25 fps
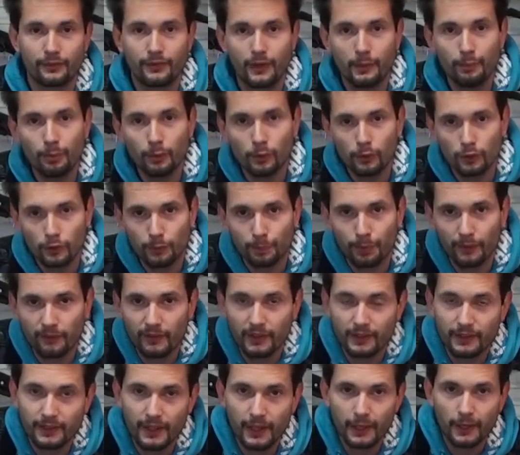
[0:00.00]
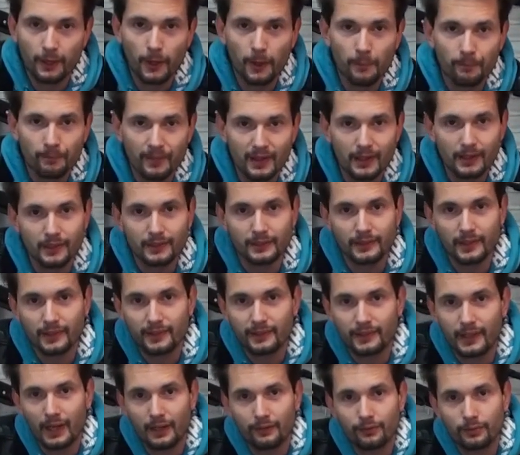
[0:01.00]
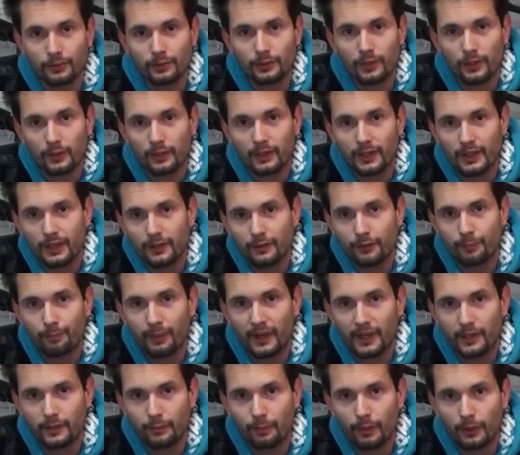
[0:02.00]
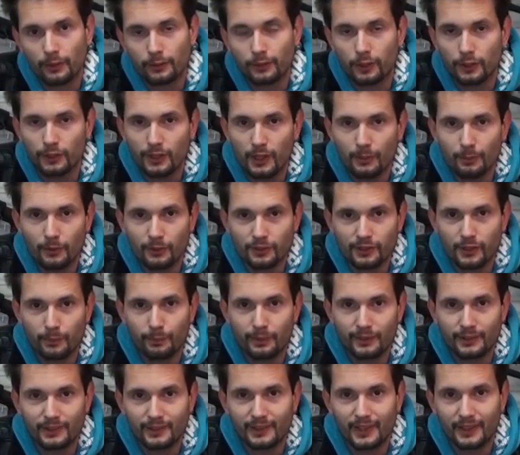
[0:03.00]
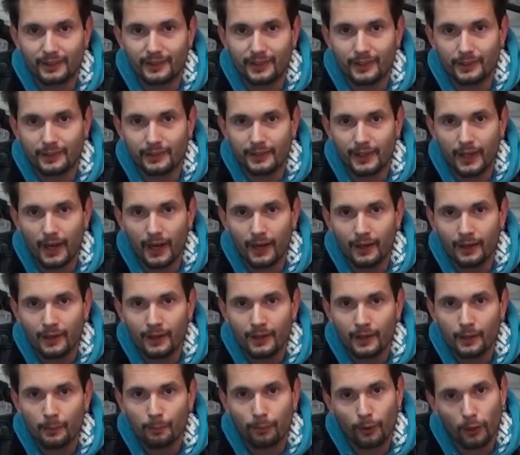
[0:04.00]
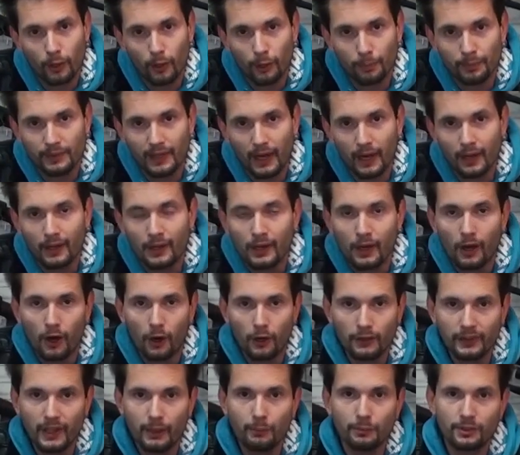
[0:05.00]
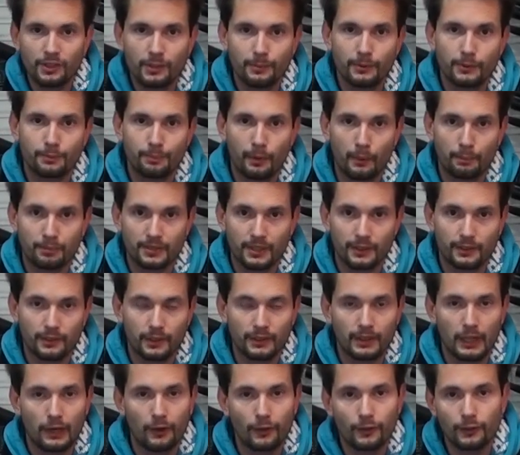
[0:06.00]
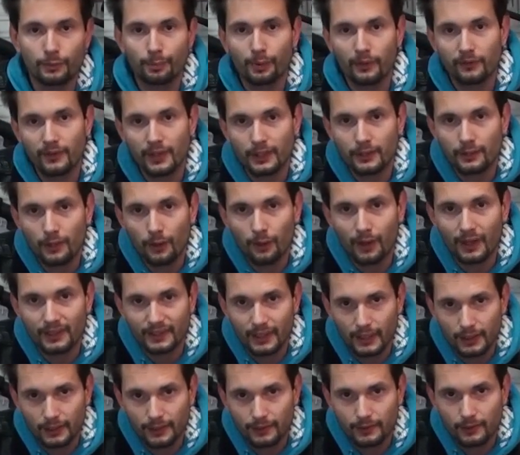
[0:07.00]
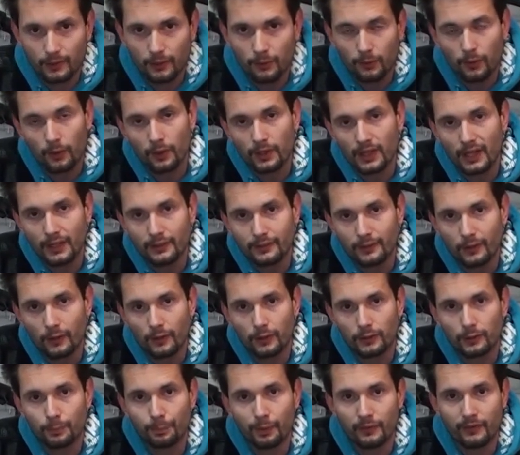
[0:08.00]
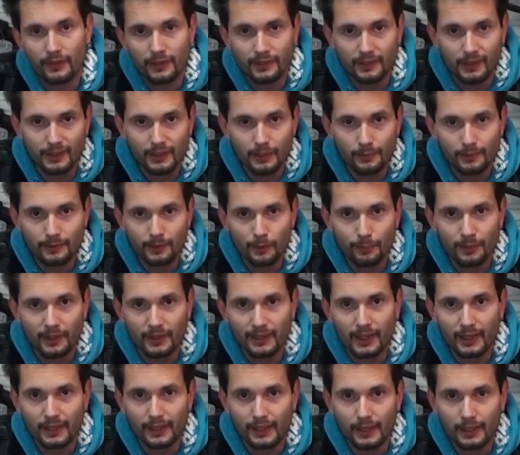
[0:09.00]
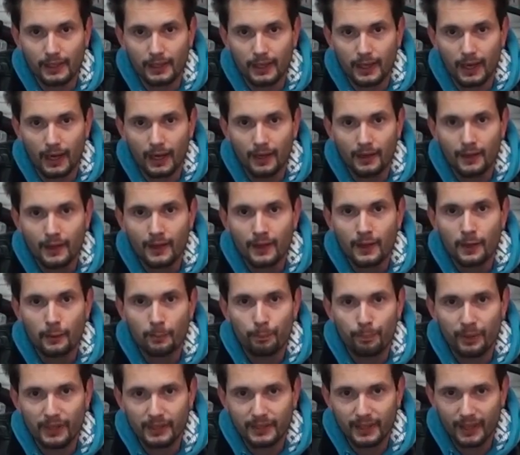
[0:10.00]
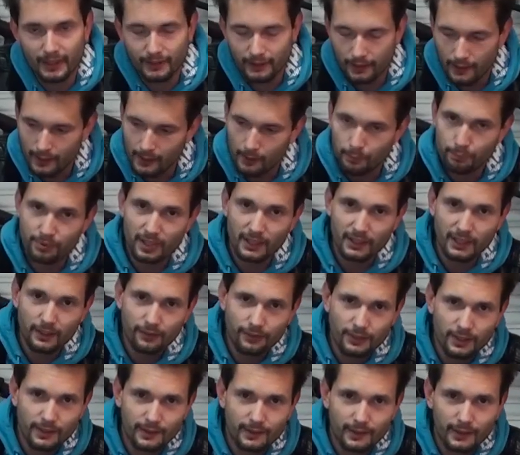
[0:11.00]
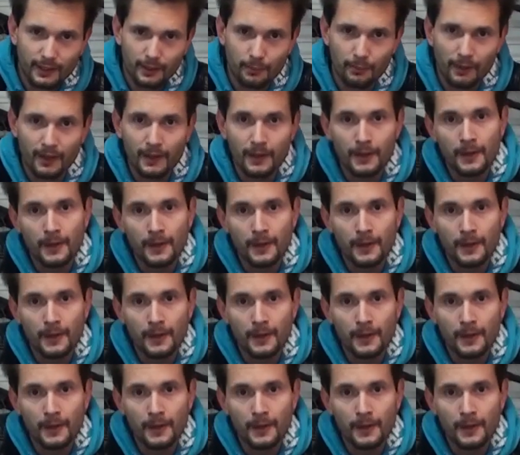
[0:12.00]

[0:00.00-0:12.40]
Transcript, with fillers: wybór odpowiedniego zestawu do gry w paintball to nie może być decyzja pochopna. Ona musi być poprzedzona odpowiednią analizą oraz odpowiedzeniem sobie na kilka pytań. Przede wszystkim,